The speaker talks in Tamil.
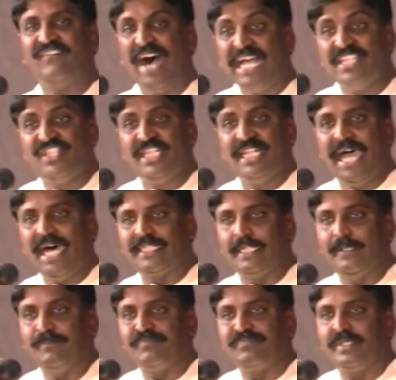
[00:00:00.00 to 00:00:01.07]

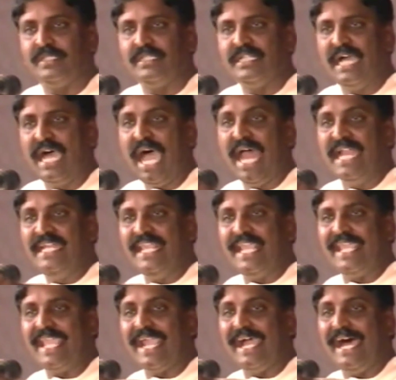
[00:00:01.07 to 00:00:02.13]
வாஞ்சிநாதன்
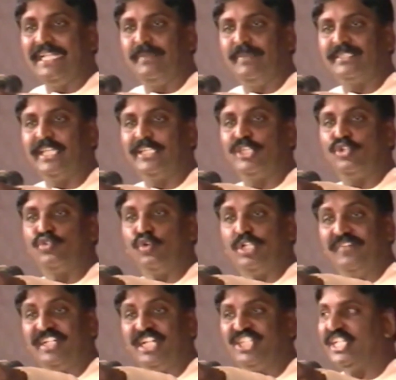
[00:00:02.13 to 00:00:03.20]
அந்நிய ஏகாதிபத்தியத்தை
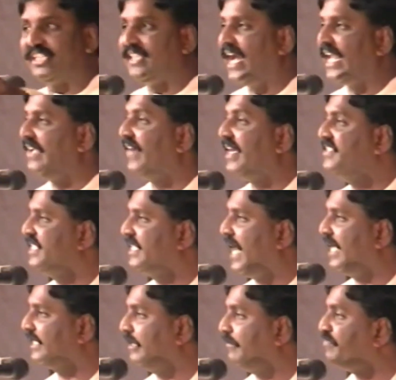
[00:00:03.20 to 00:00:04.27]
சுட்டுவிட்டு செத்தாரே
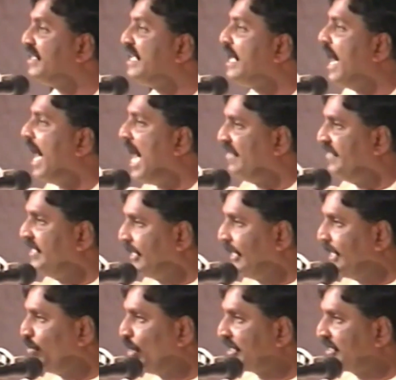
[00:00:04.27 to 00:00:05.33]
வாஞ்சிநாதன் அவன்
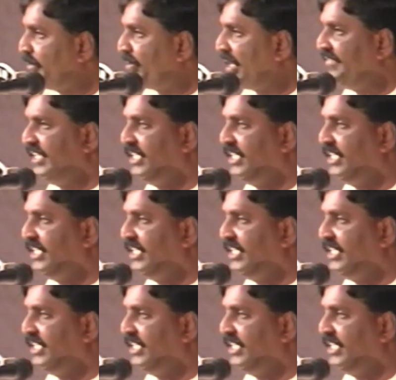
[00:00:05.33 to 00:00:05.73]
கதை உணர்த்தப்பட